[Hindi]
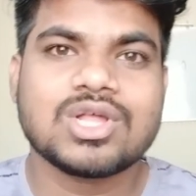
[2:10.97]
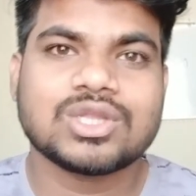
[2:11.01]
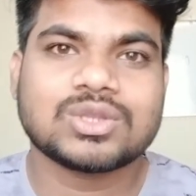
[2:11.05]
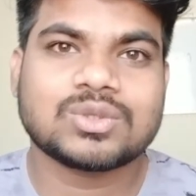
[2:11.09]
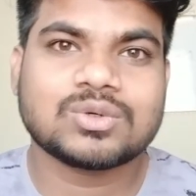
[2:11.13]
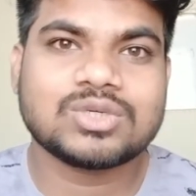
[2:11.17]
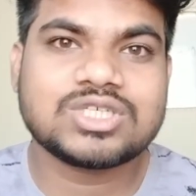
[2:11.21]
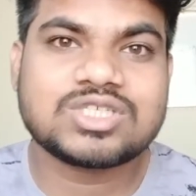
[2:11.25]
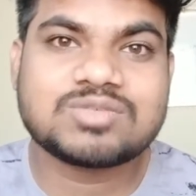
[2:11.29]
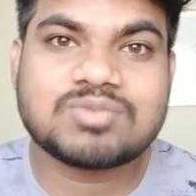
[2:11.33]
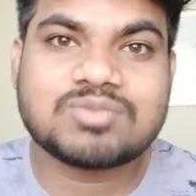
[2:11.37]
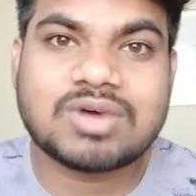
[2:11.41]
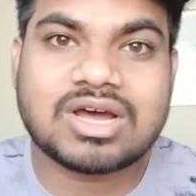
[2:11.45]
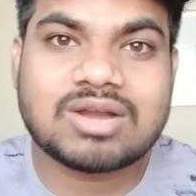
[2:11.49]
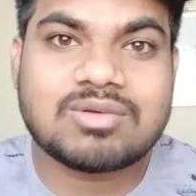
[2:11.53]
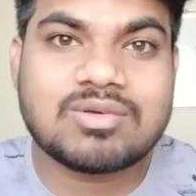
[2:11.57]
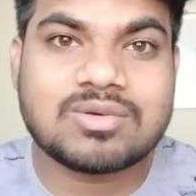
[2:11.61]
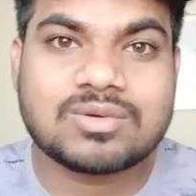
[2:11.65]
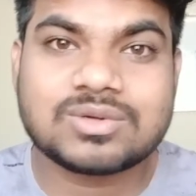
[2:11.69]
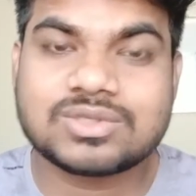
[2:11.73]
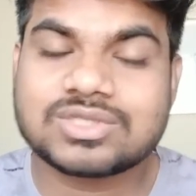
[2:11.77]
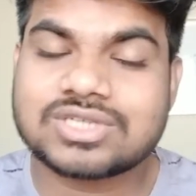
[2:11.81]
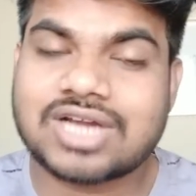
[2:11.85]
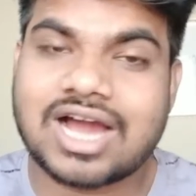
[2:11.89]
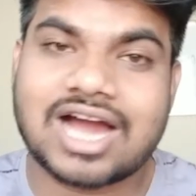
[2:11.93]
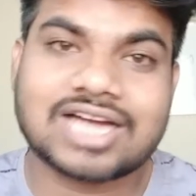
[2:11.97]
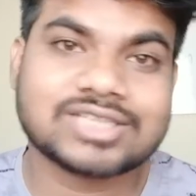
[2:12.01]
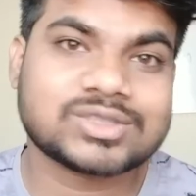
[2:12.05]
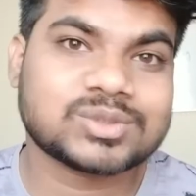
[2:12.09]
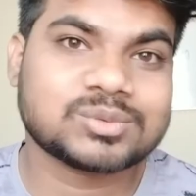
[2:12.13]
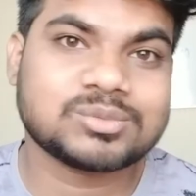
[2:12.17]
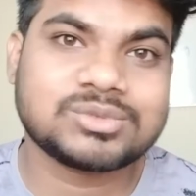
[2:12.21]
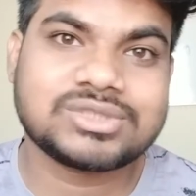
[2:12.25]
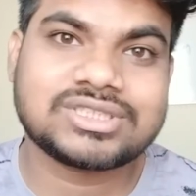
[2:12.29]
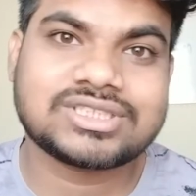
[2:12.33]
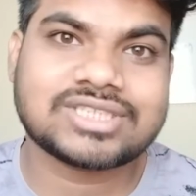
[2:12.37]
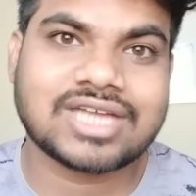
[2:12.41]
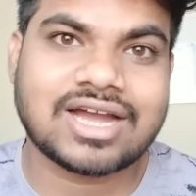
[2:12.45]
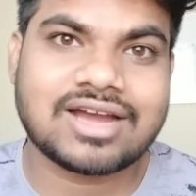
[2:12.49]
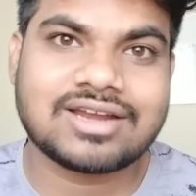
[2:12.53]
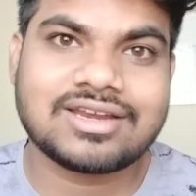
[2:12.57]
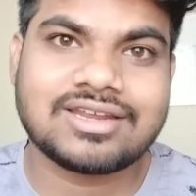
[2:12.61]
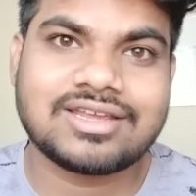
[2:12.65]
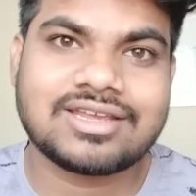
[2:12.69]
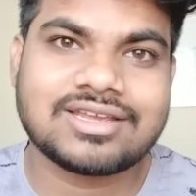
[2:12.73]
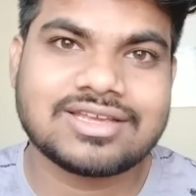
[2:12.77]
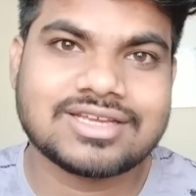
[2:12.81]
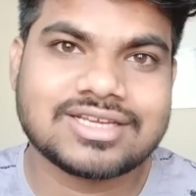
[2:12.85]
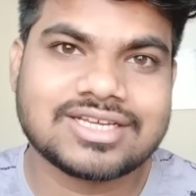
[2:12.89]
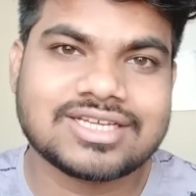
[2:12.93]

तो इस बार भी कुछ खास उम्मीद था नहीं